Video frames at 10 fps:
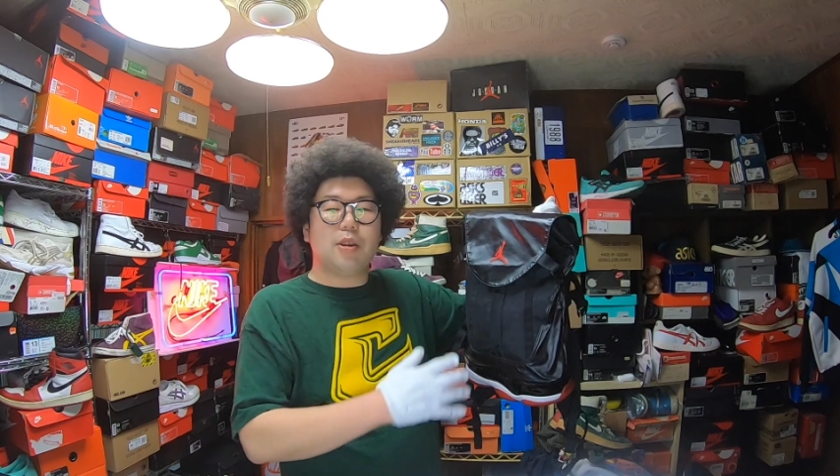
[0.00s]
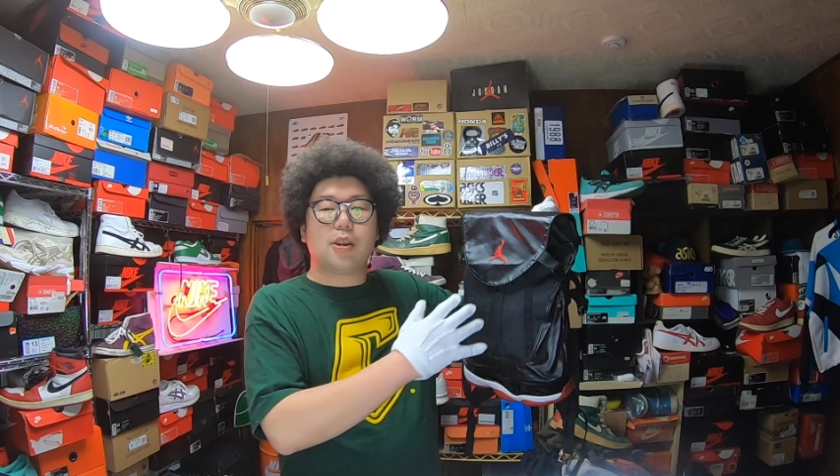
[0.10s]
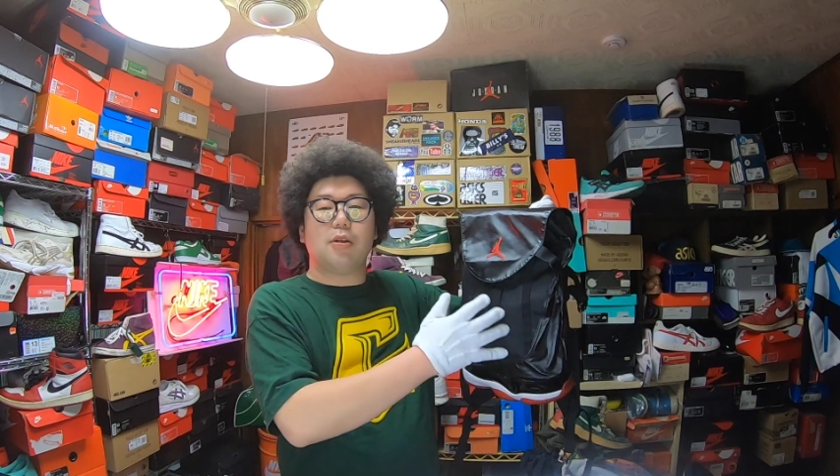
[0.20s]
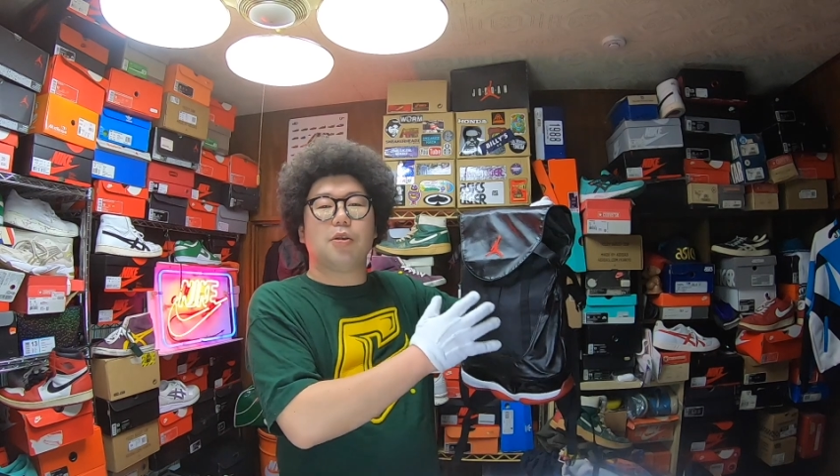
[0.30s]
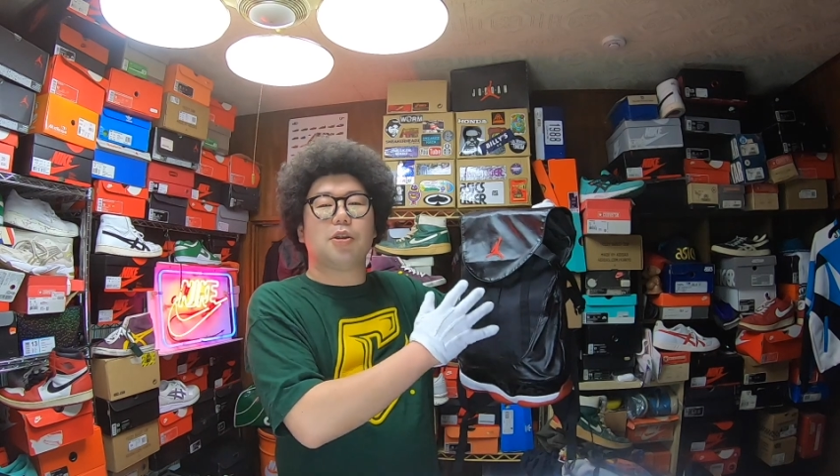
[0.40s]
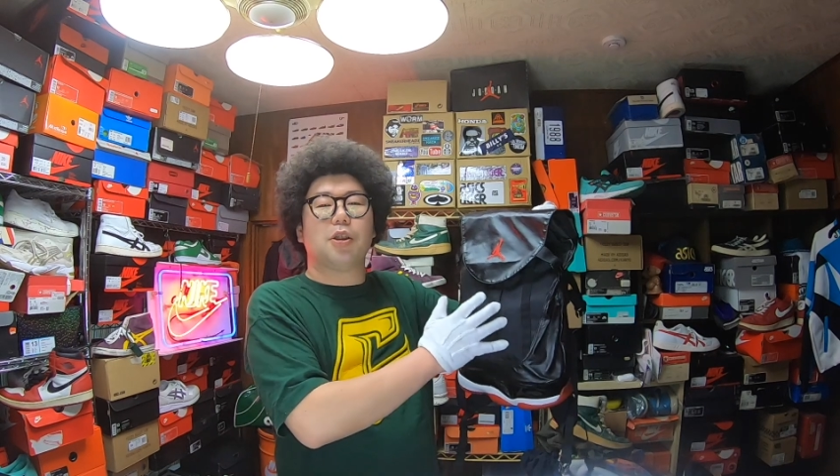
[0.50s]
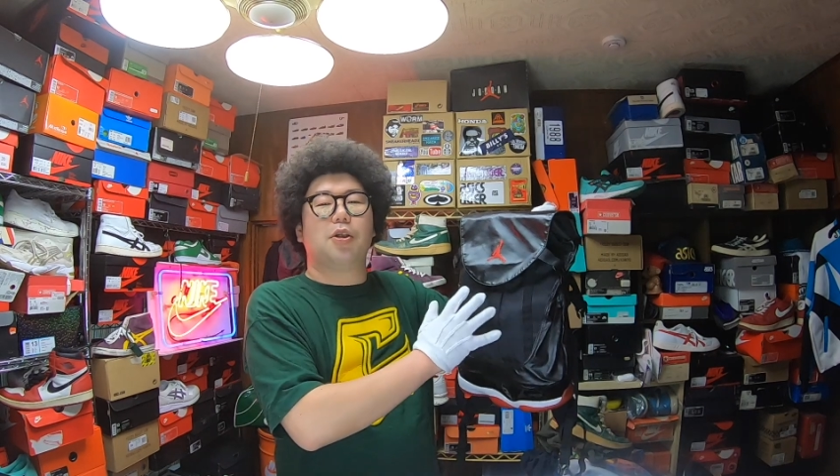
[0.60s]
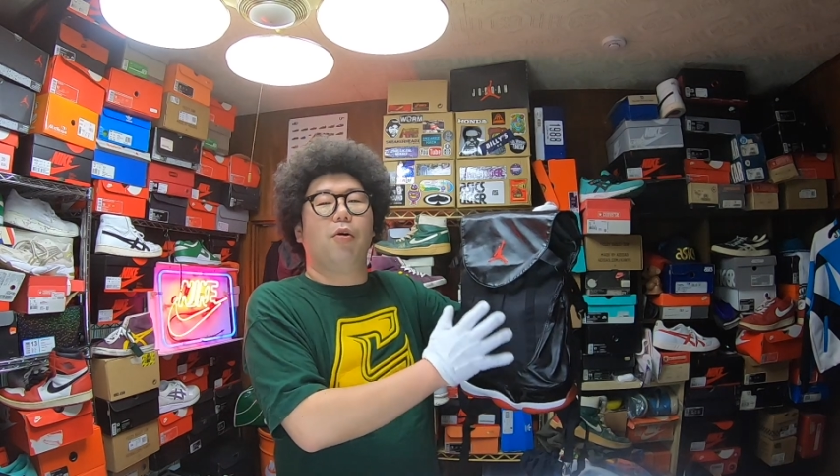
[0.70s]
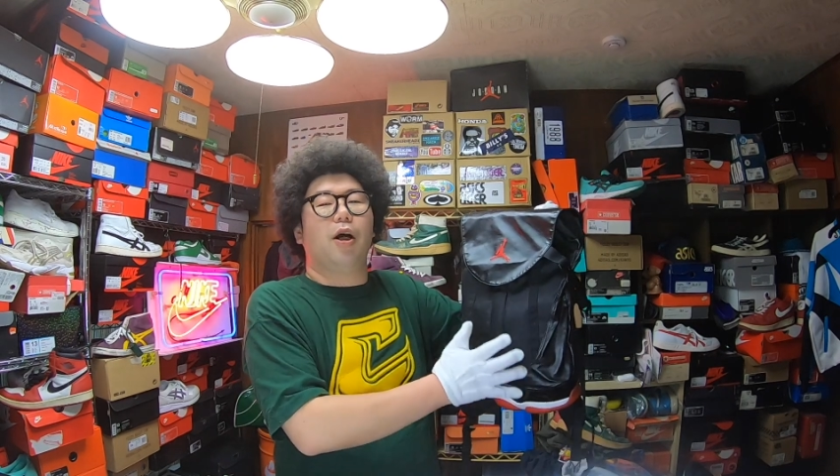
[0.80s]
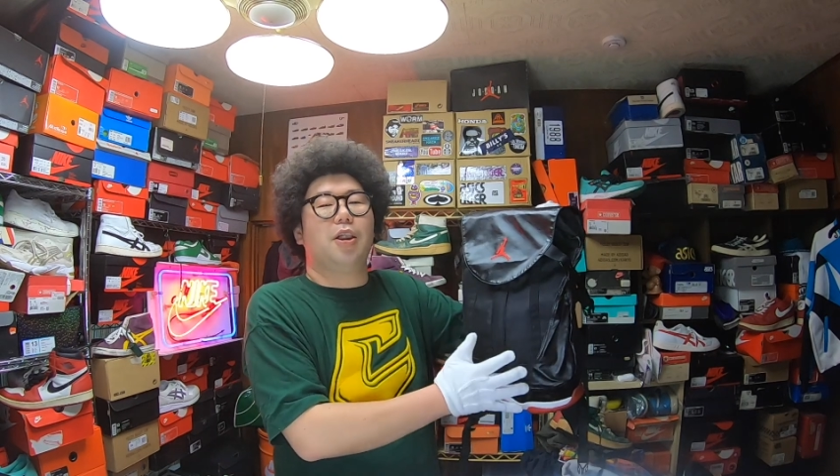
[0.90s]
使うとすぐ
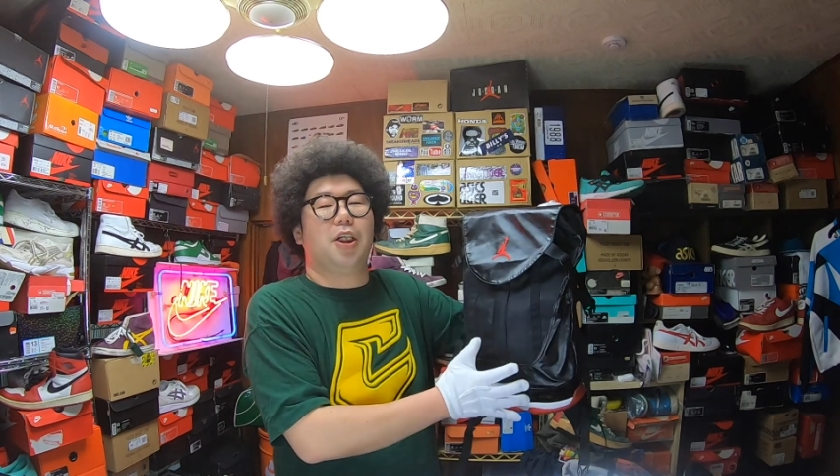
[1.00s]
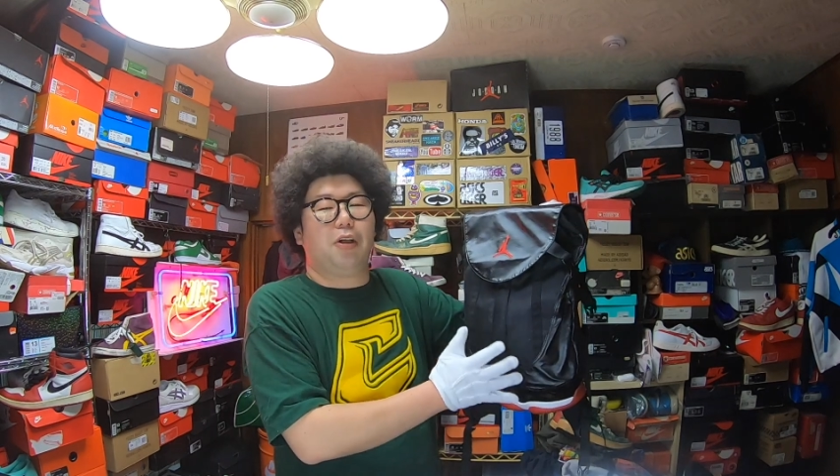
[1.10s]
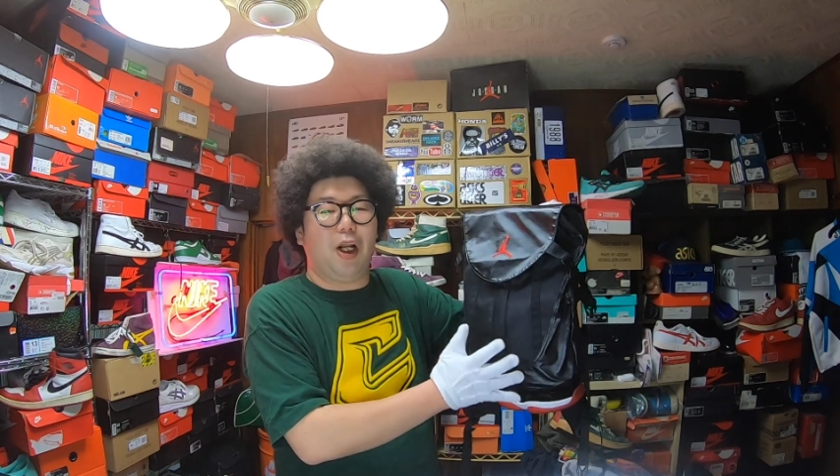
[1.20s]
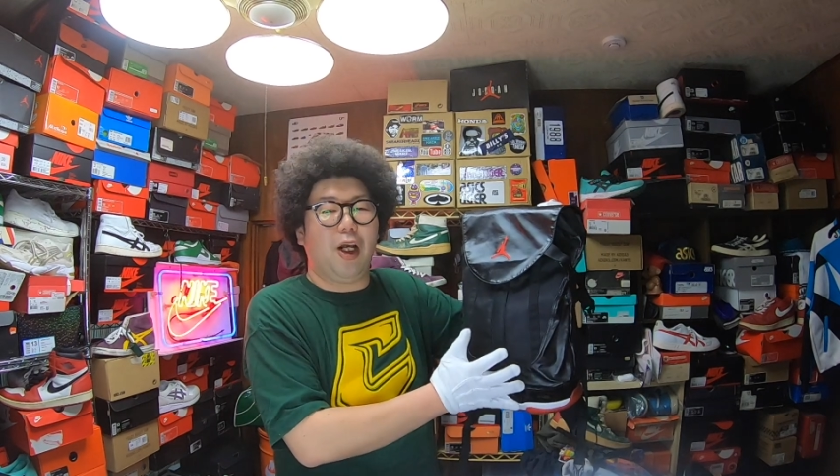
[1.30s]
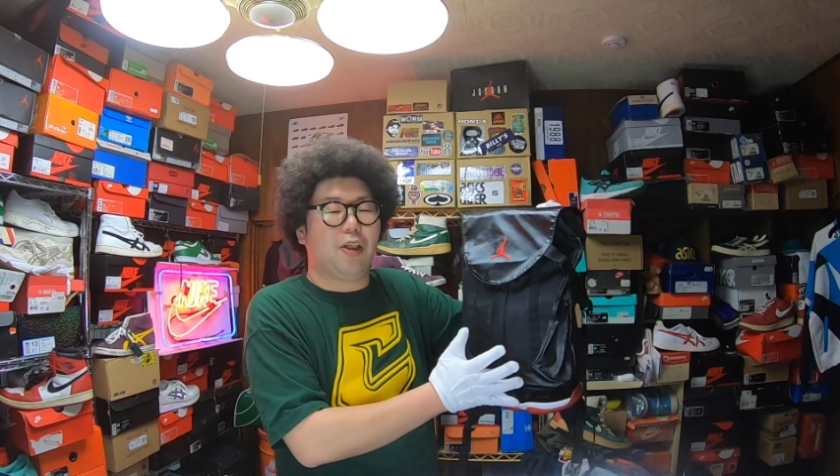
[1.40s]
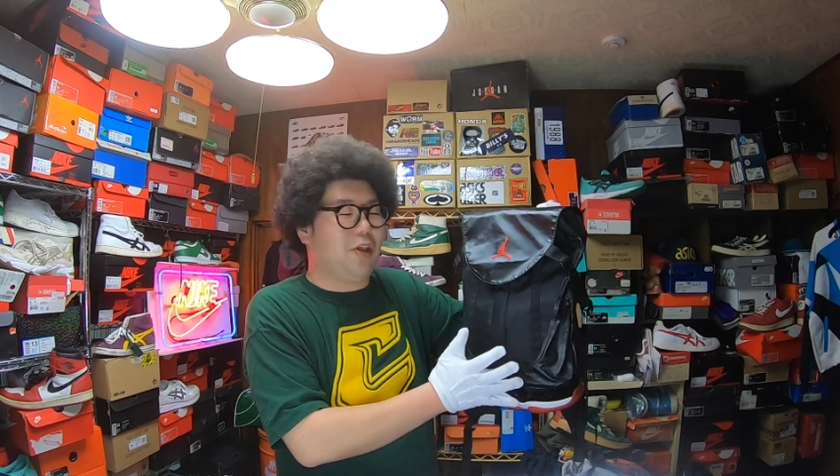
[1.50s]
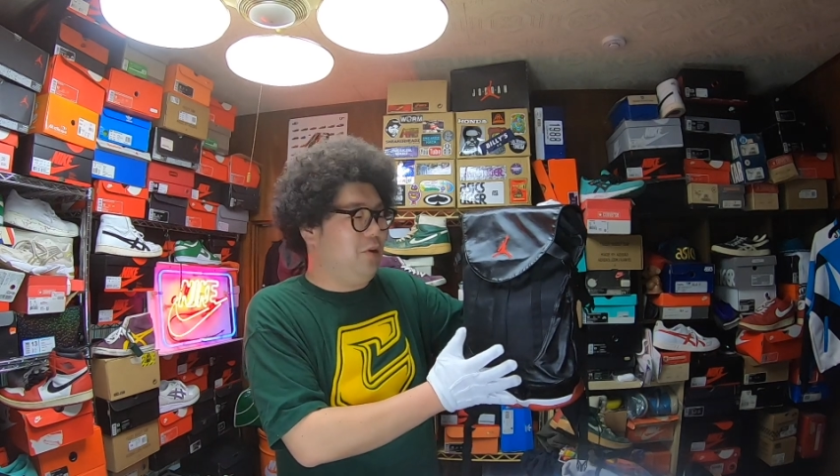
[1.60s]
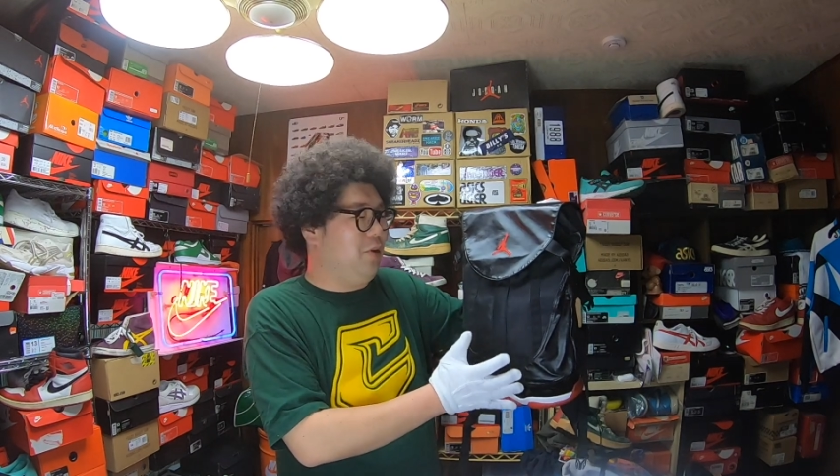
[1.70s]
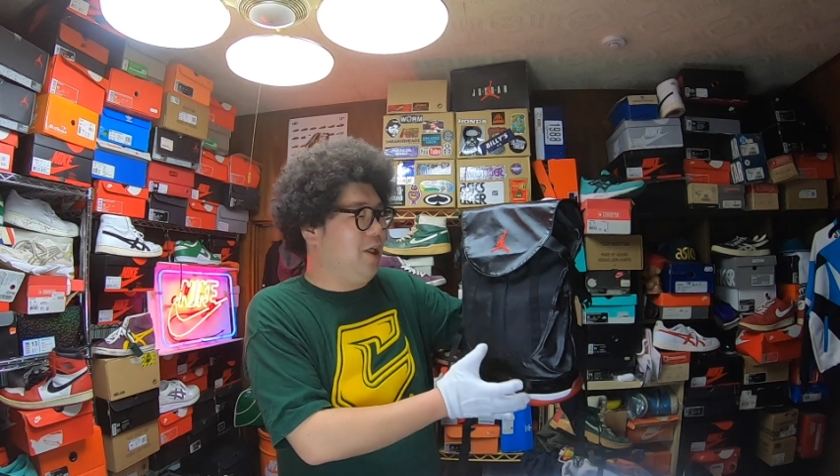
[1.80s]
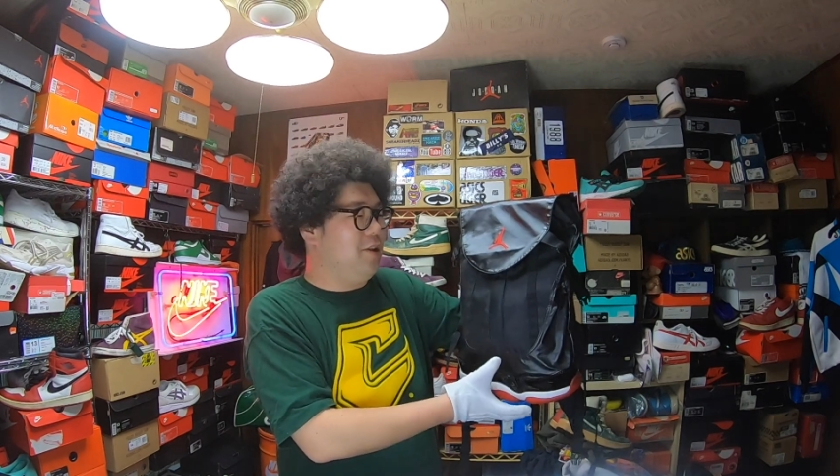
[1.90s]
壊れちゃうかなってい
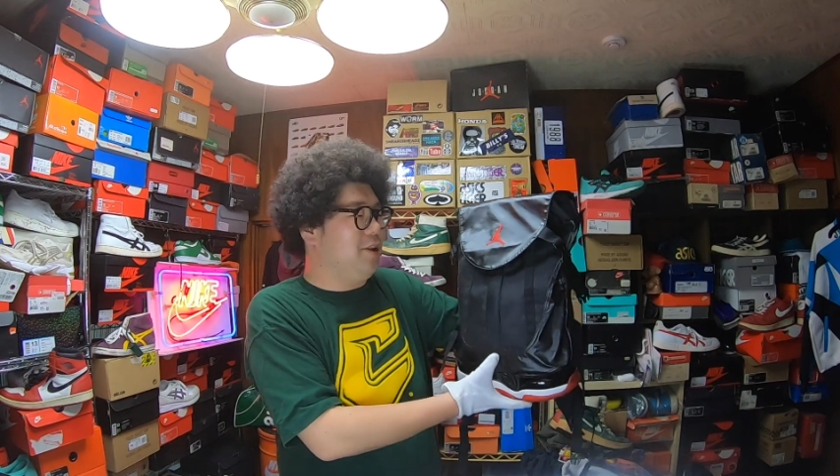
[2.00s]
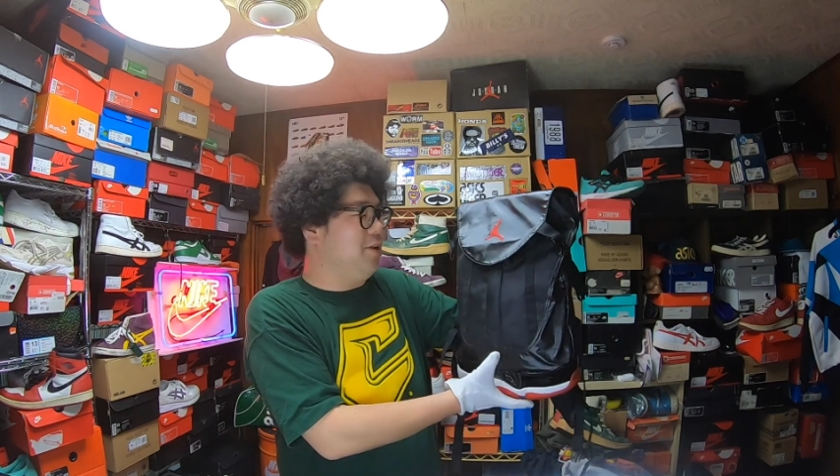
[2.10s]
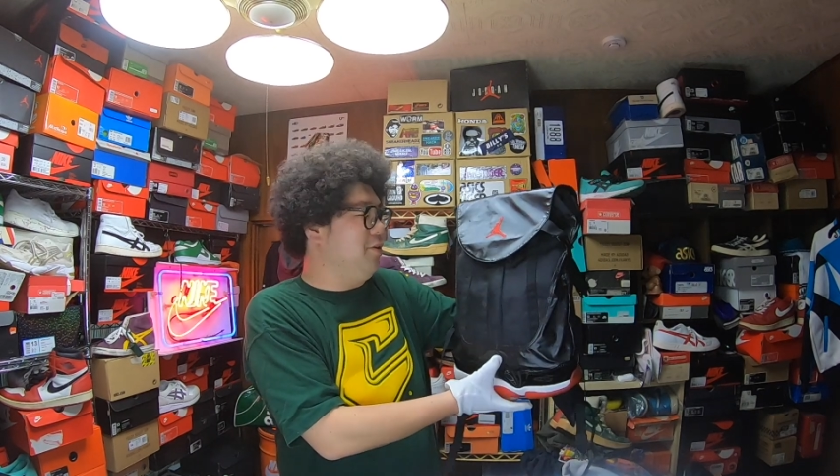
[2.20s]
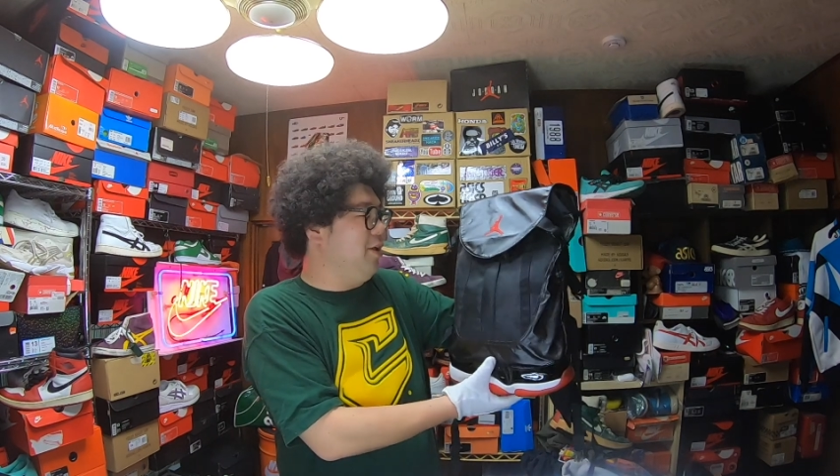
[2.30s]
う感じはあるん